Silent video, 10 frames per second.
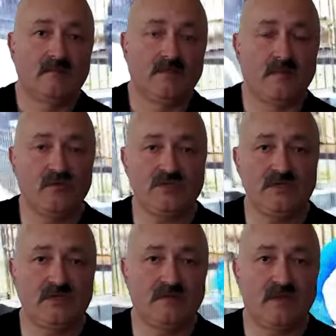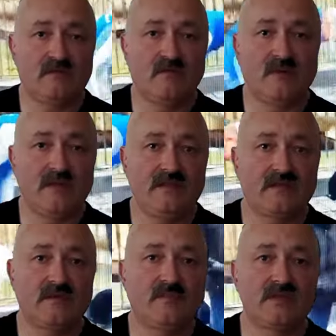Помощники этого
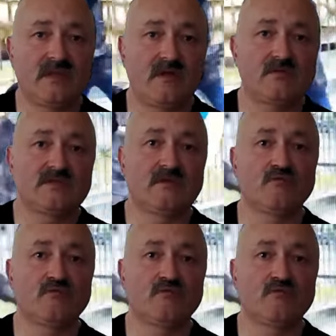политика пытаются